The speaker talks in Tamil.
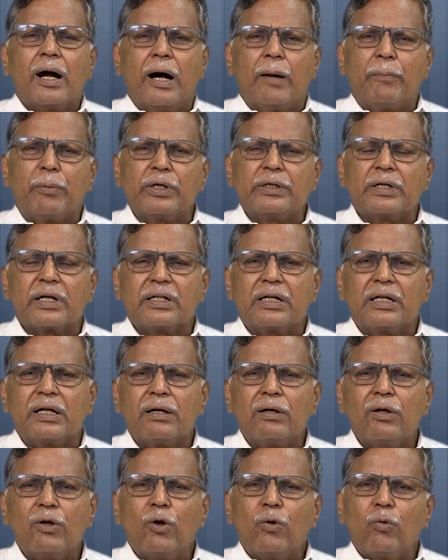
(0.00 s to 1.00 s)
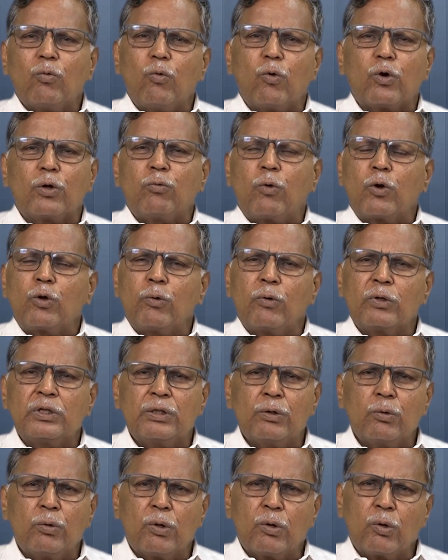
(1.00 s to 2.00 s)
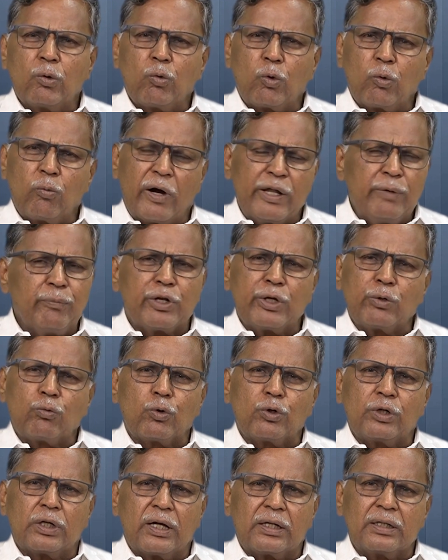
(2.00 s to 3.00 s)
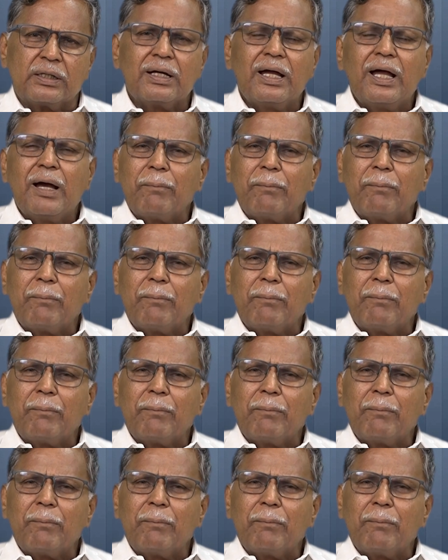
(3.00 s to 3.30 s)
அப்படிங்கிறதுல ஒரு ஒரு வந்து ஒரு ஒரு வழிமுறையை கொடுக்குறாரு